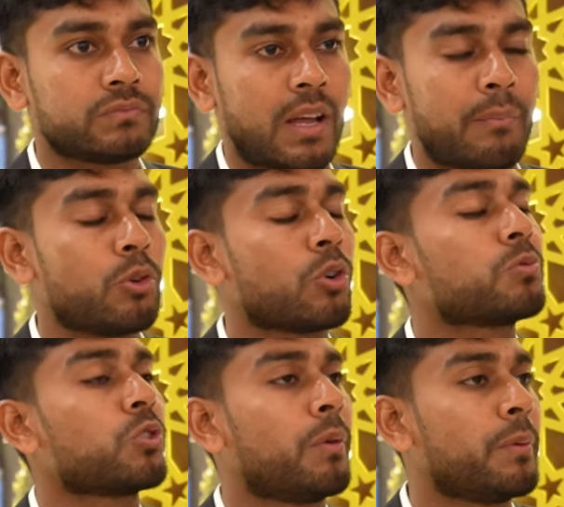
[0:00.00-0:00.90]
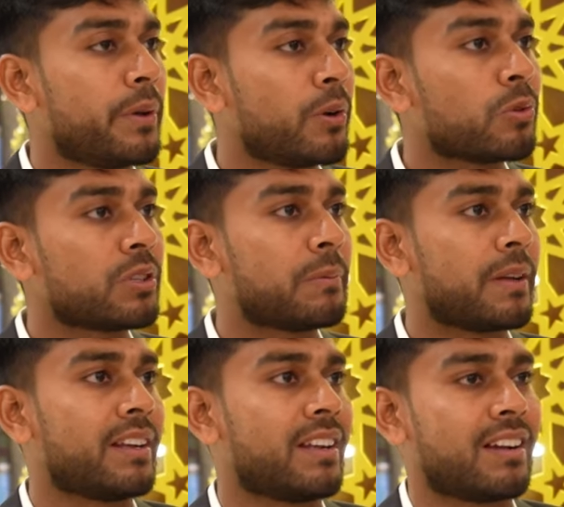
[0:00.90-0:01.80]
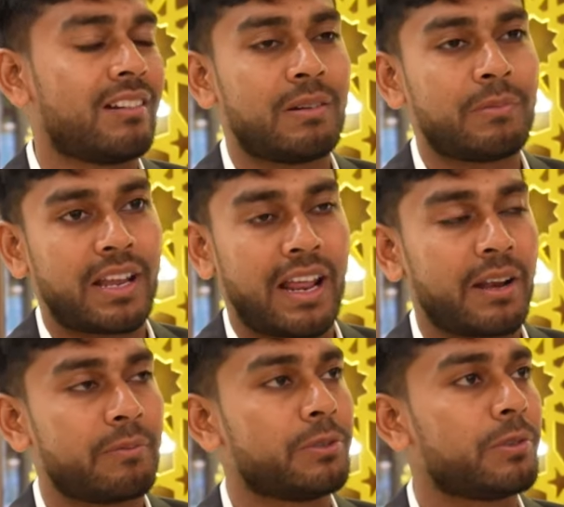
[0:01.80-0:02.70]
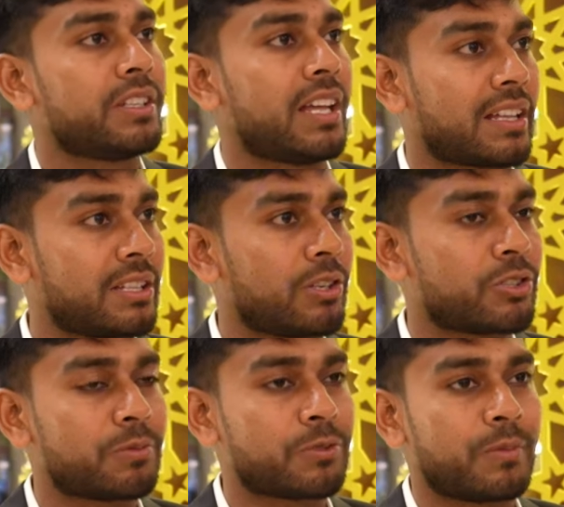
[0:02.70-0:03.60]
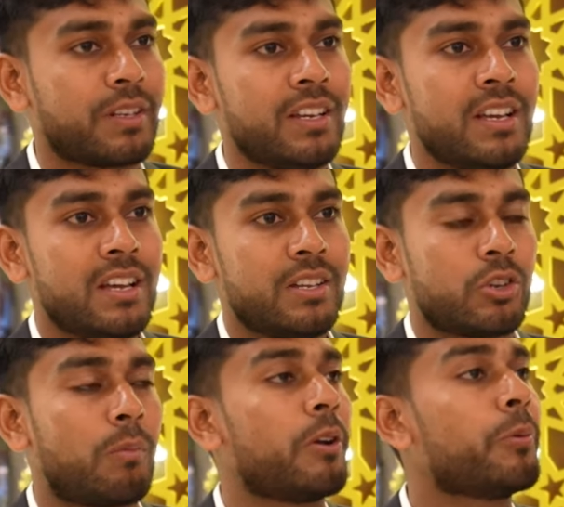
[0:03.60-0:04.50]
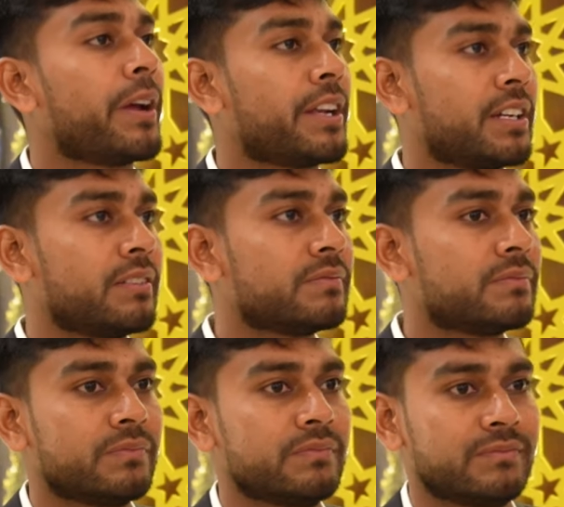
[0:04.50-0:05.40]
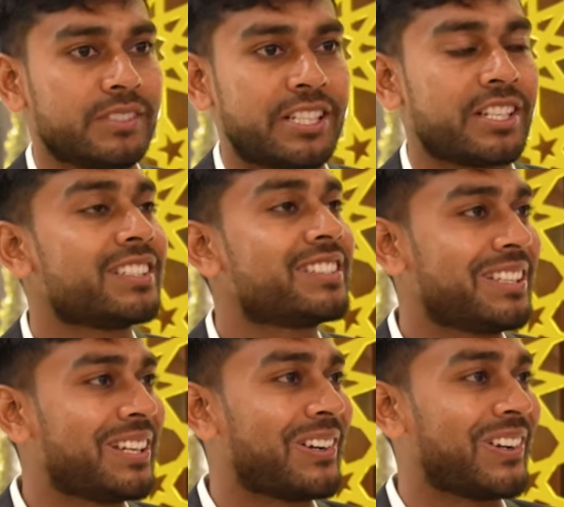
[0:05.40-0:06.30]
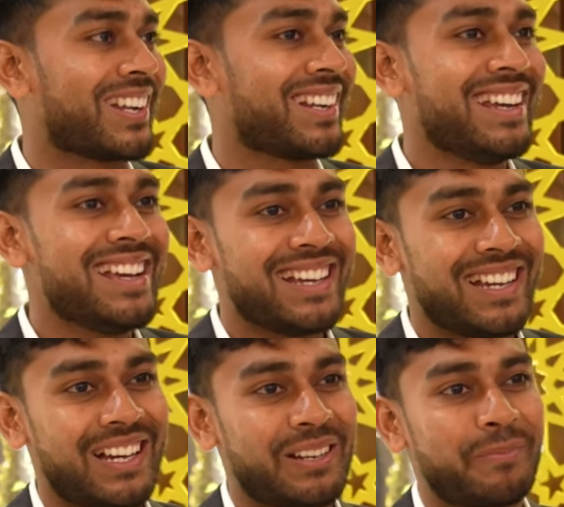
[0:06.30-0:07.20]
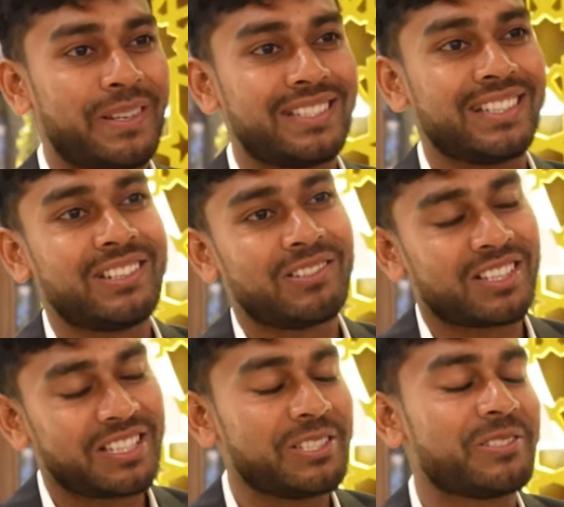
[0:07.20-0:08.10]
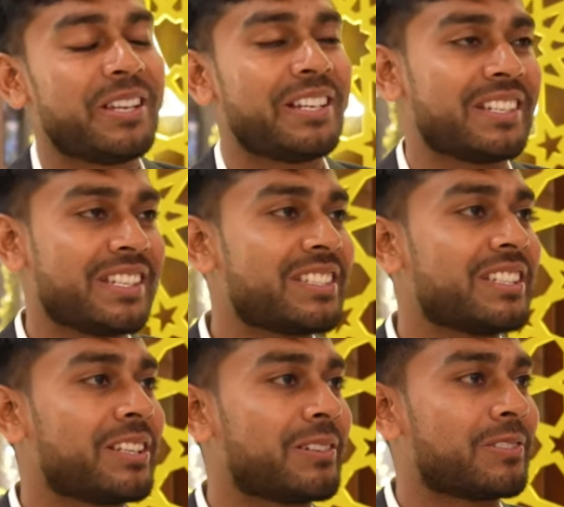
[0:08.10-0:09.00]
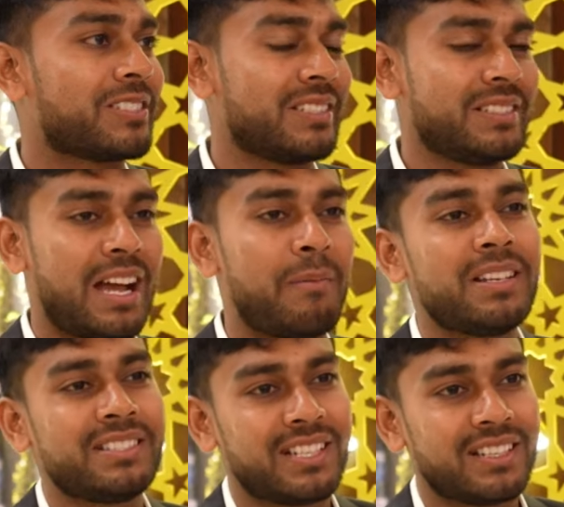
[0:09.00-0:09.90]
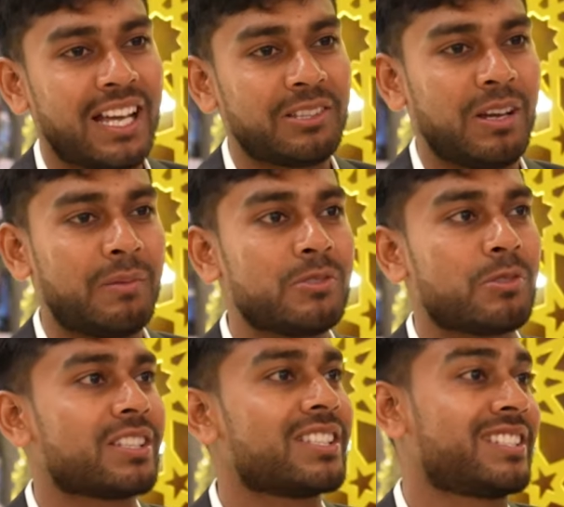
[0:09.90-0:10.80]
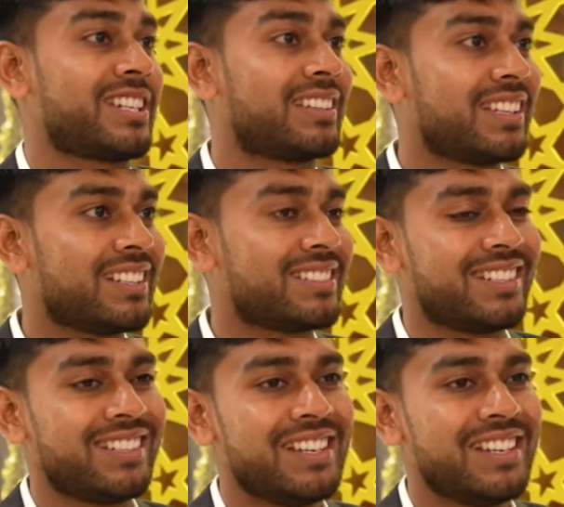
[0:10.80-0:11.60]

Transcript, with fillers: আমি ওরকম সময় বেরো করতে পারি না কারণ আমার খেলার ভিতরেই থাকতে হয় সব সময় সময়ও পাই না এটা নিয়ে চিন্তা করার আর বেসিকলি ওনার তিনজনই এটা নিয়ে চিন্তা করছে আমার যেটা দায়িত্ব আমি ওনাদের সাথে আছি